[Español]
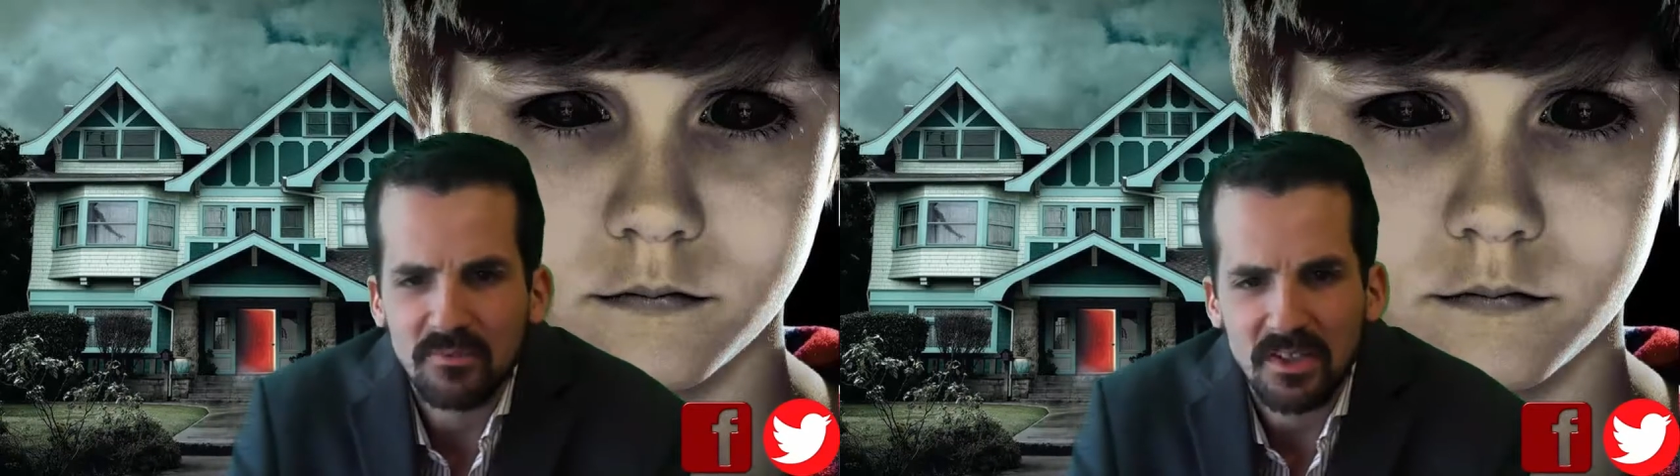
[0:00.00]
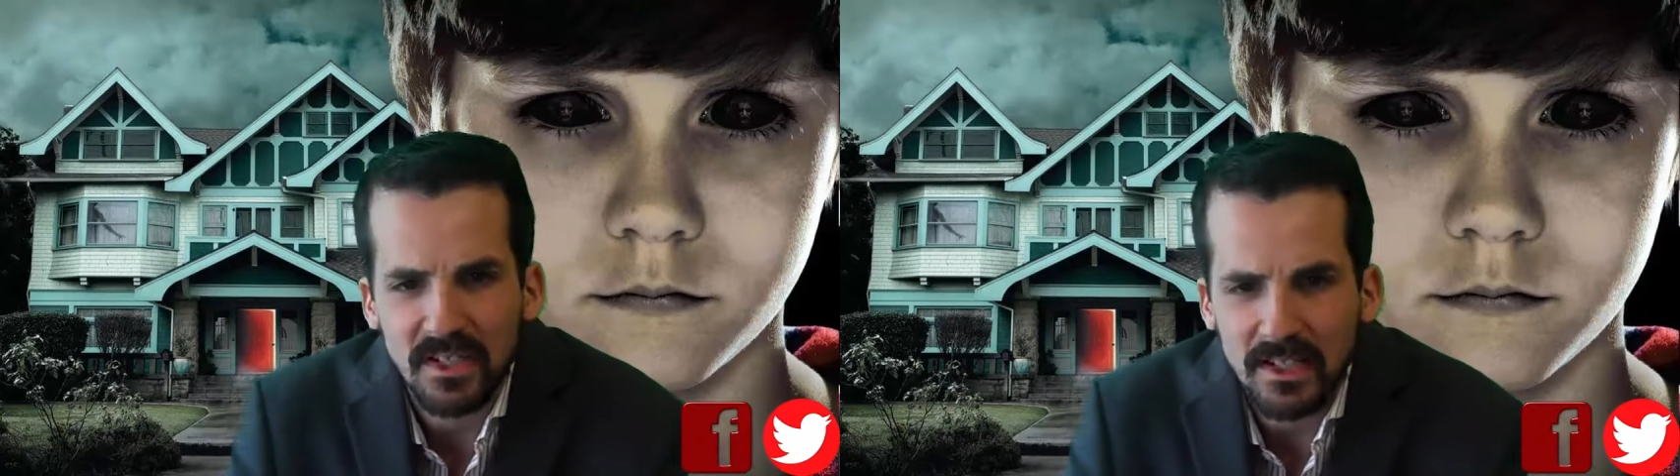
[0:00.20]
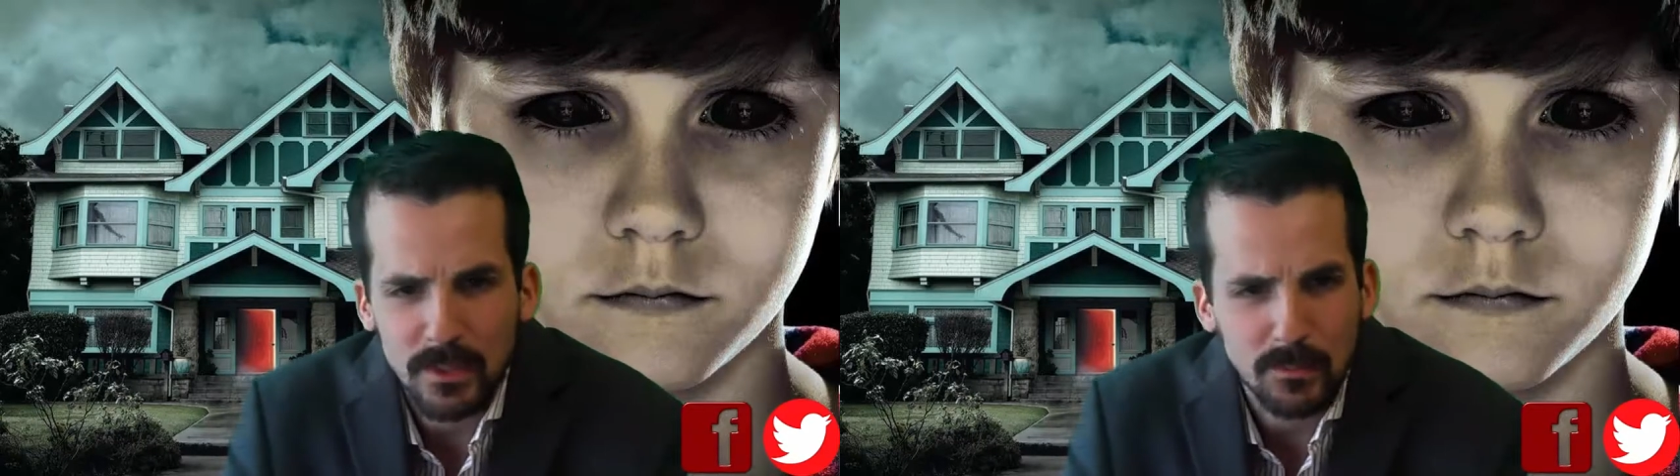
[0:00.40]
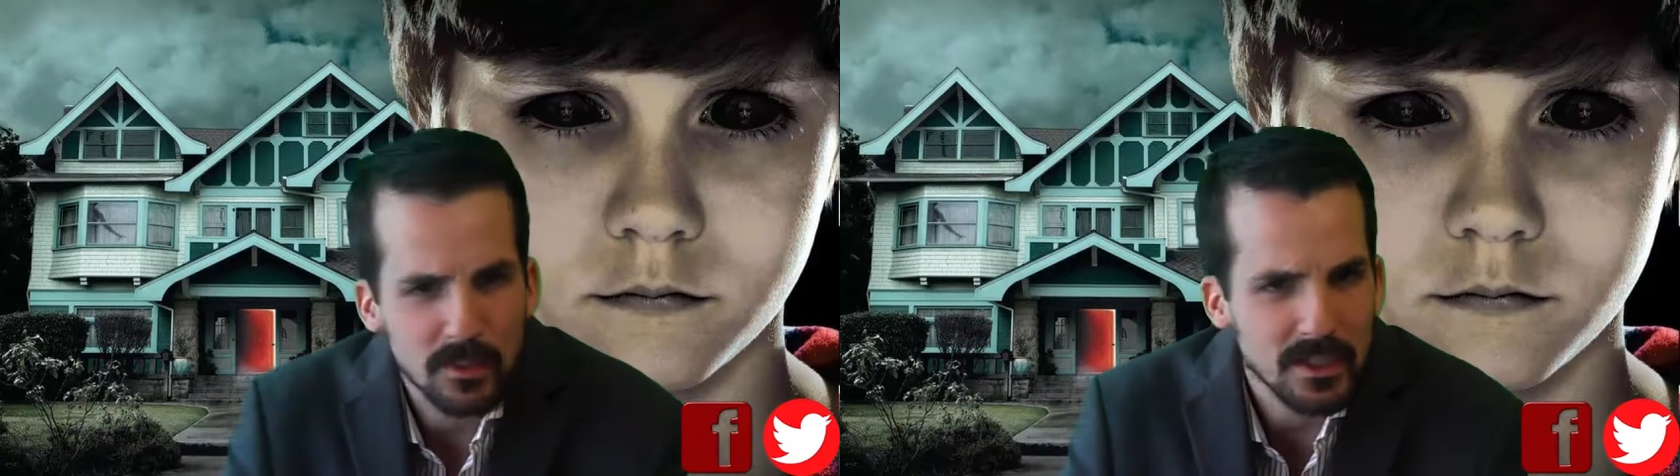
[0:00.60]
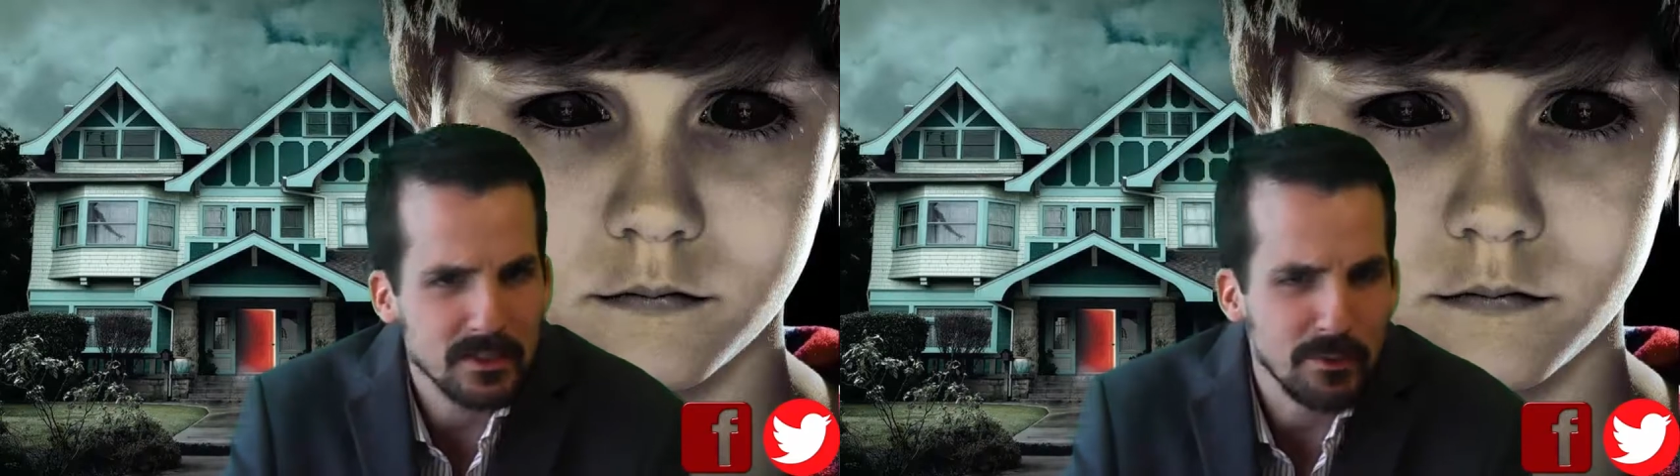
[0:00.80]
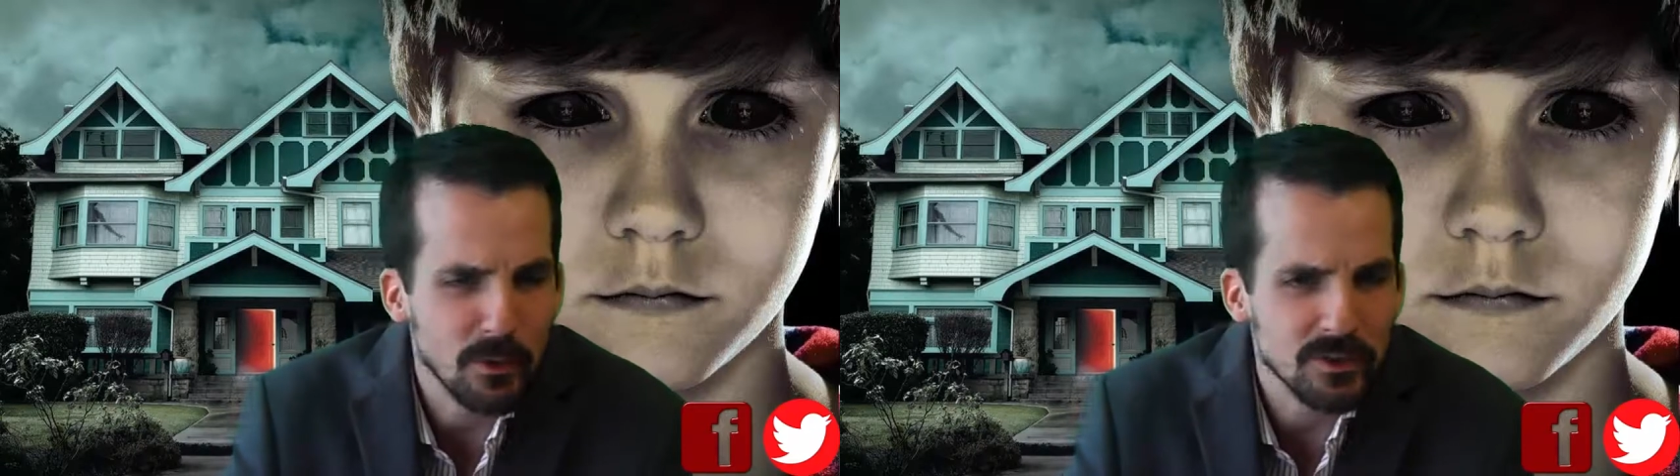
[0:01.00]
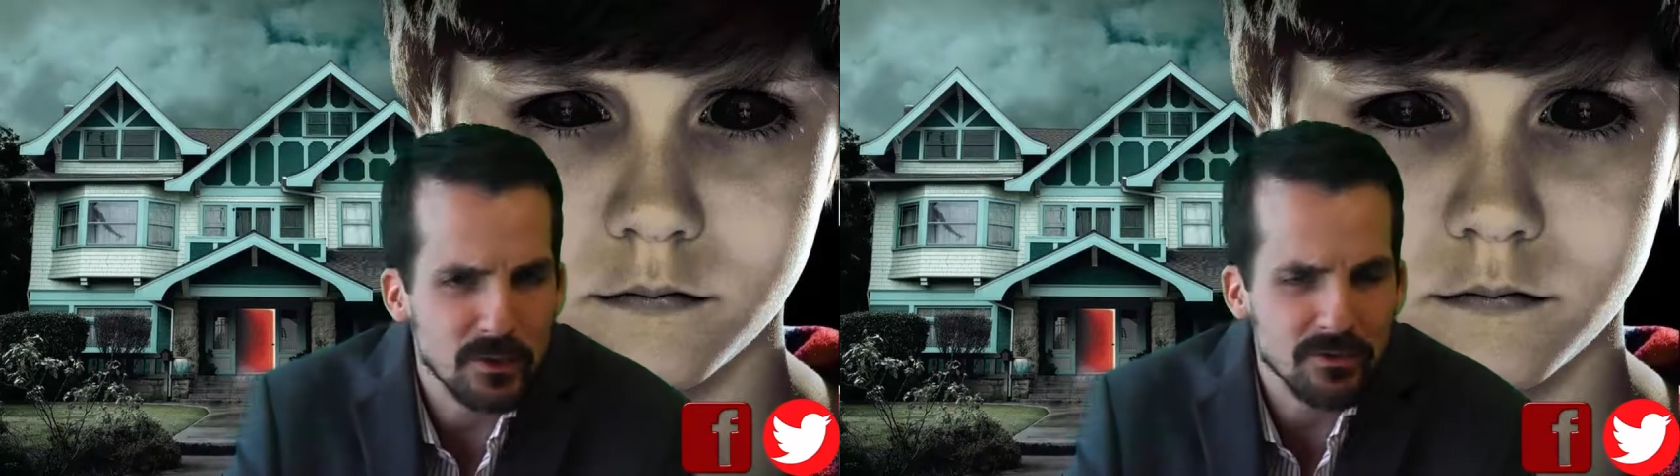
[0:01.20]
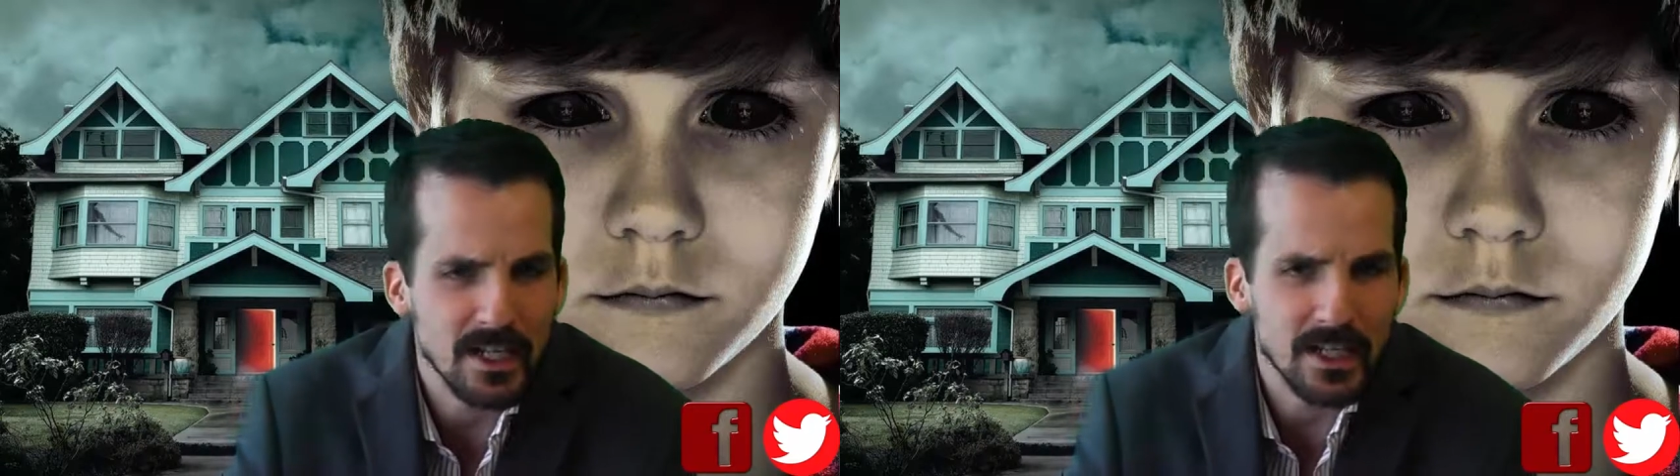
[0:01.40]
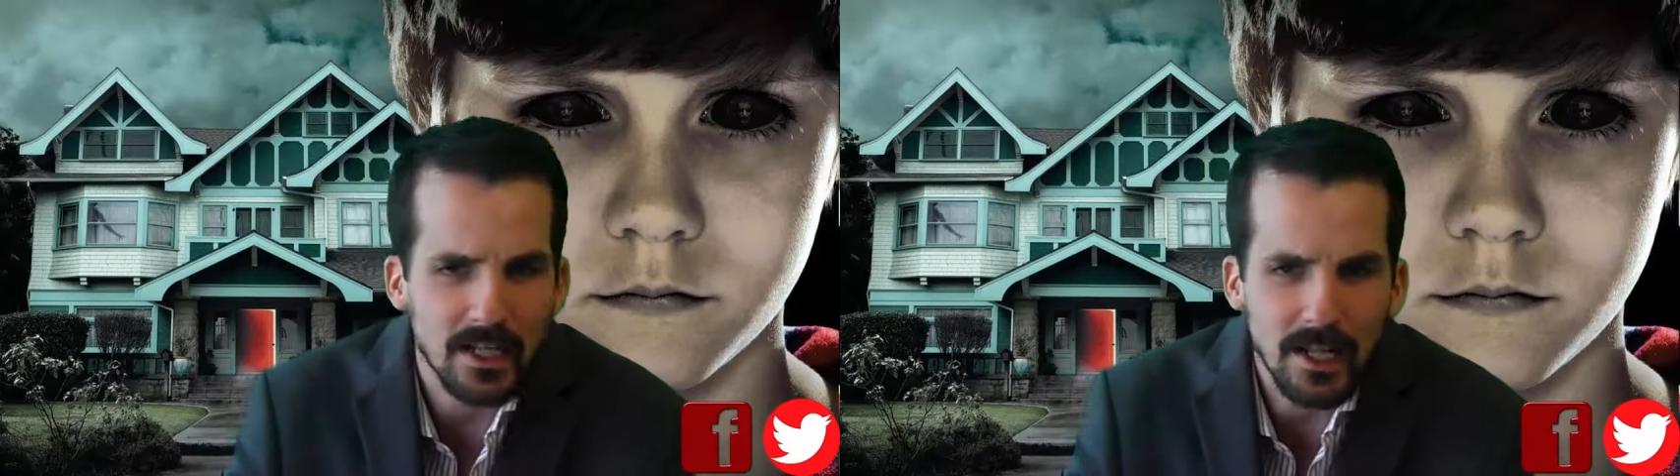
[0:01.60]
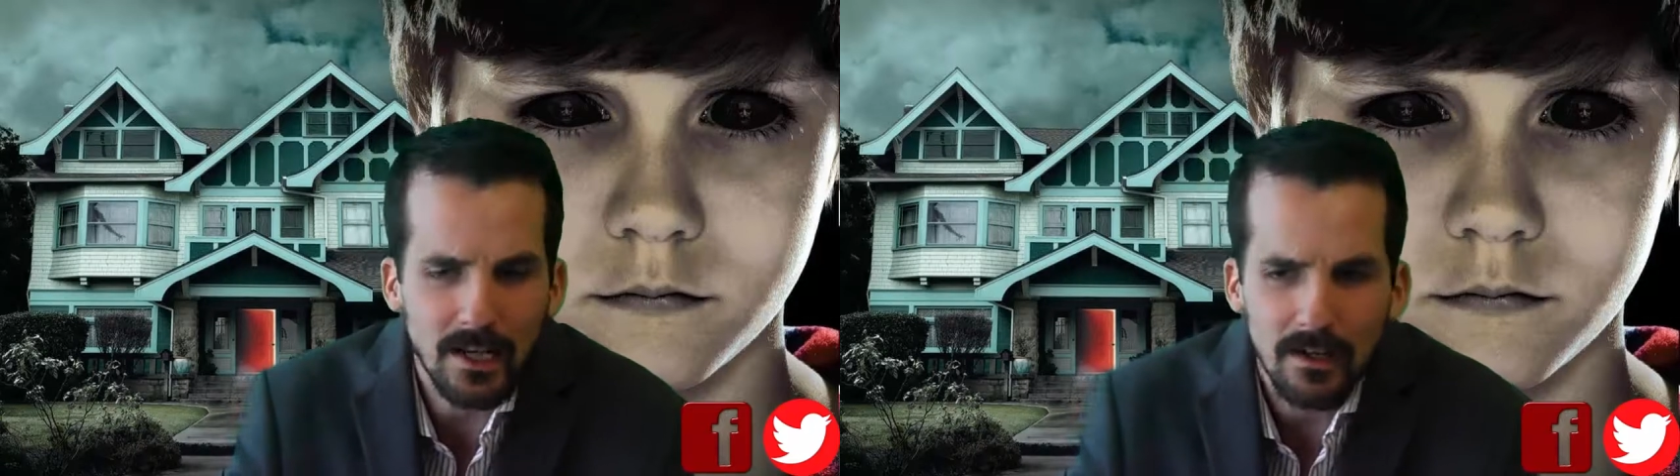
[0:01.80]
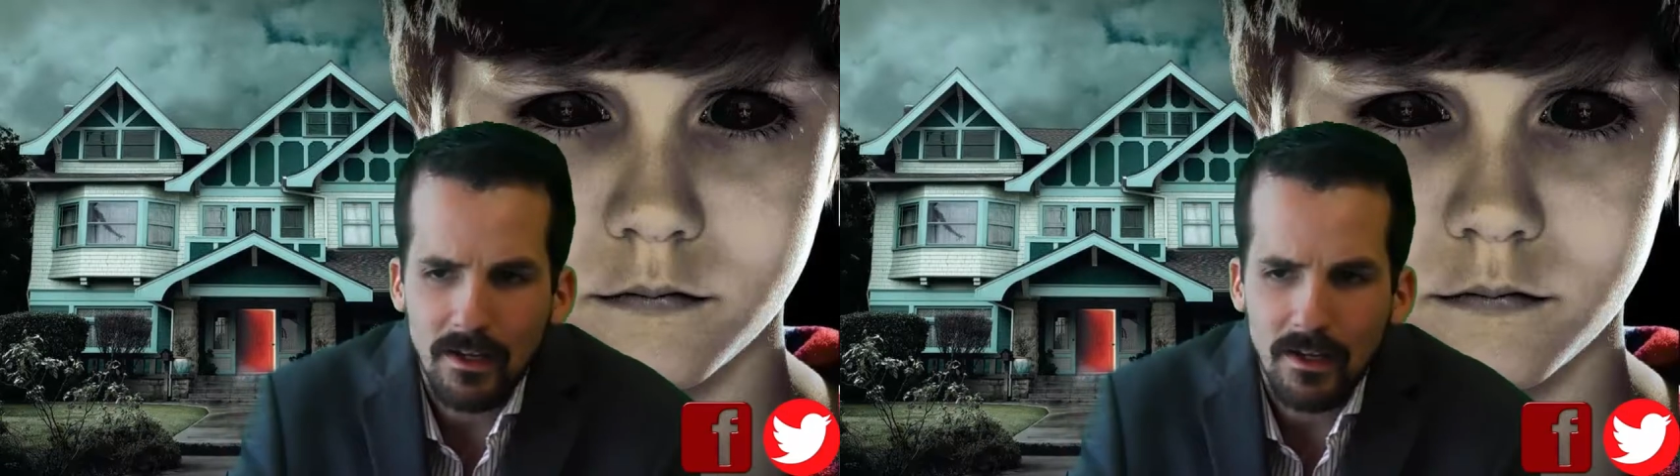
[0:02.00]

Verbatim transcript: Eh, ya somos casi 1200 en el canal.